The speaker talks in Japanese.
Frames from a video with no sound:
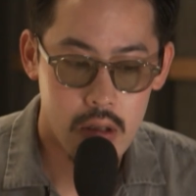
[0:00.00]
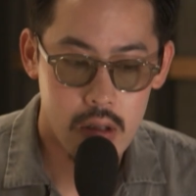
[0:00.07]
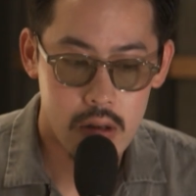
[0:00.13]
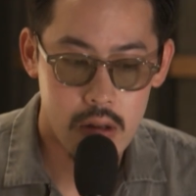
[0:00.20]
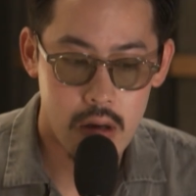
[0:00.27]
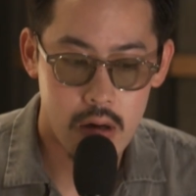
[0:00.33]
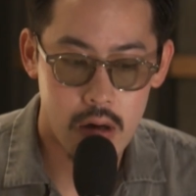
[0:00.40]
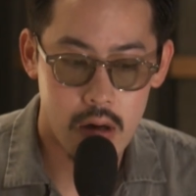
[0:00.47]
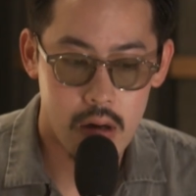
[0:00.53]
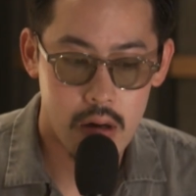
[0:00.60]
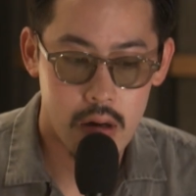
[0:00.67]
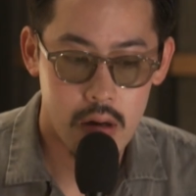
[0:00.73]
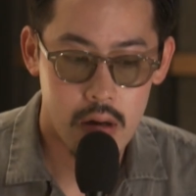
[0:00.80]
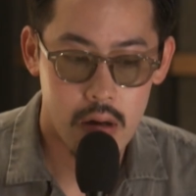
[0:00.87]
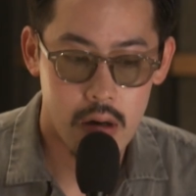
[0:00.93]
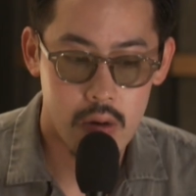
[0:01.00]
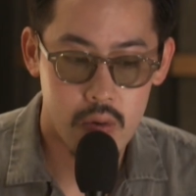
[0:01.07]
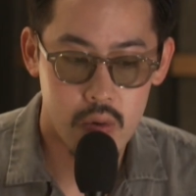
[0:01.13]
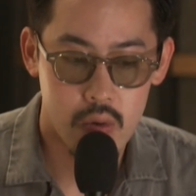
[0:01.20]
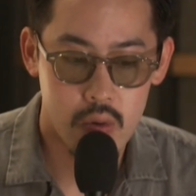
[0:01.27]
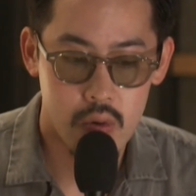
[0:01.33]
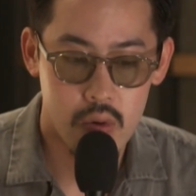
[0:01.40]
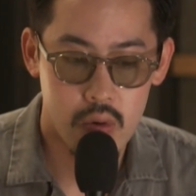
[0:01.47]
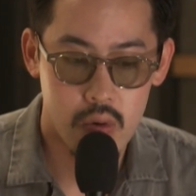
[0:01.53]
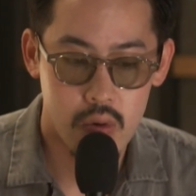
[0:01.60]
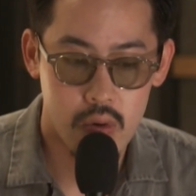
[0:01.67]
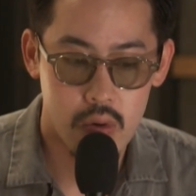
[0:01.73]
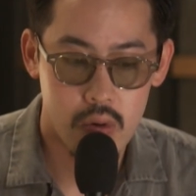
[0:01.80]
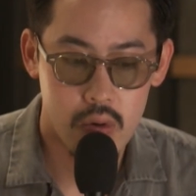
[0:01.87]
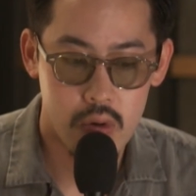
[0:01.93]
なんかあ
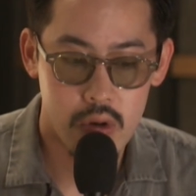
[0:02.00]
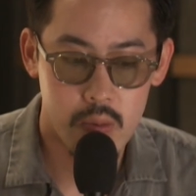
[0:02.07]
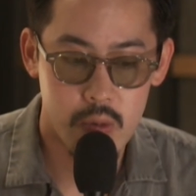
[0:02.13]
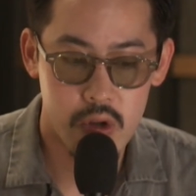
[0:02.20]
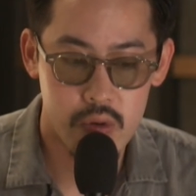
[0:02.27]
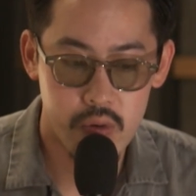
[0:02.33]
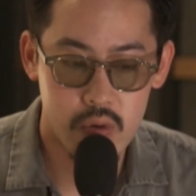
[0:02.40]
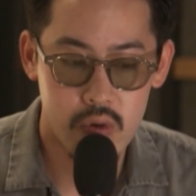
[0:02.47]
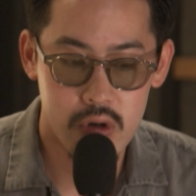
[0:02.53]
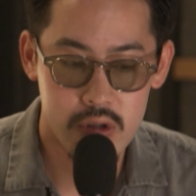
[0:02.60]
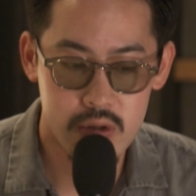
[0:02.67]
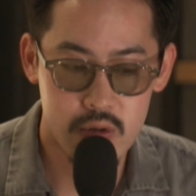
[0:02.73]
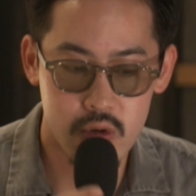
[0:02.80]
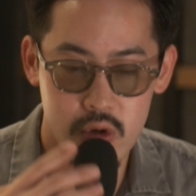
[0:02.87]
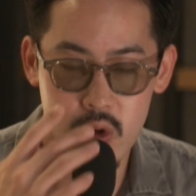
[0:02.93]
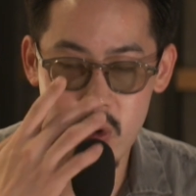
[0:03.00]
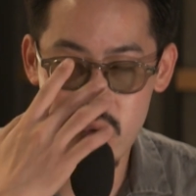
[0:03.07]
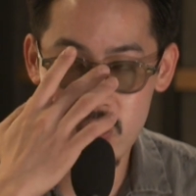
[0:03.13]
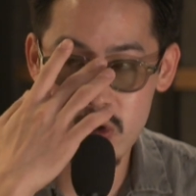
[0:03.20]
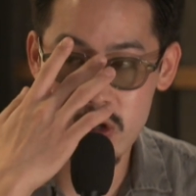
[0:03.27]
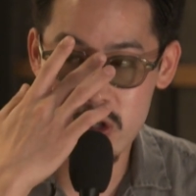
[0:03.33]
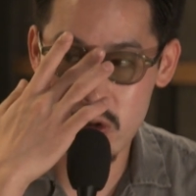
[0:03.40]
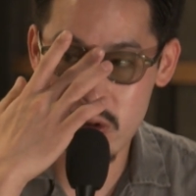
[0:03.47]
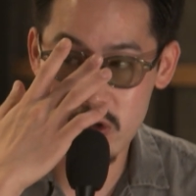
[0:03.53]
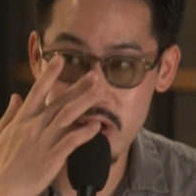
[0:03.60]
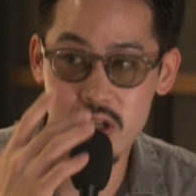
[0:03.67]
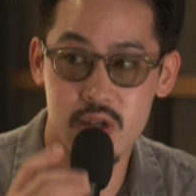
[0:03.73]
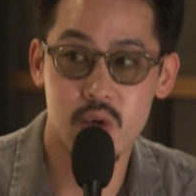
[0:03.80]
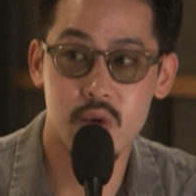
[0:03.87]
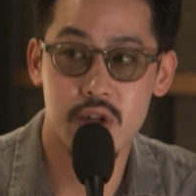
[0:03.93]
のー、今のところはすごいコンディション
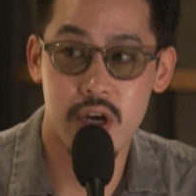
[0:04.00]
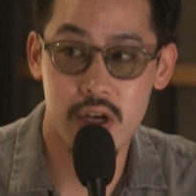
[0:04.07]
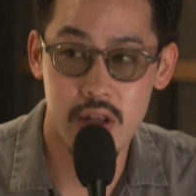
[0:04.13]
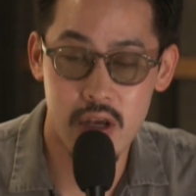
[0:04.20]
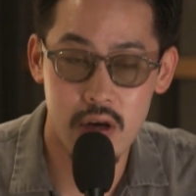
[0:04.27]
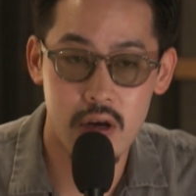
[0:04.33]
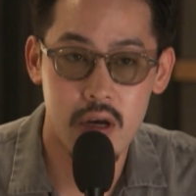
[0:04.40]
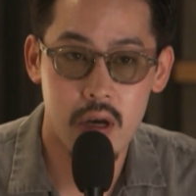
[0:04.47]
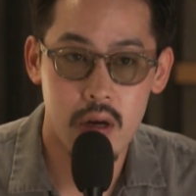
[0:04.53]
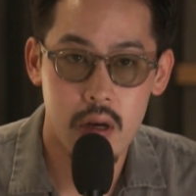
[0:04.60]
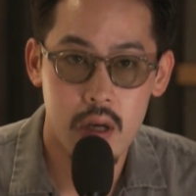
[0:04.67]
いい状態で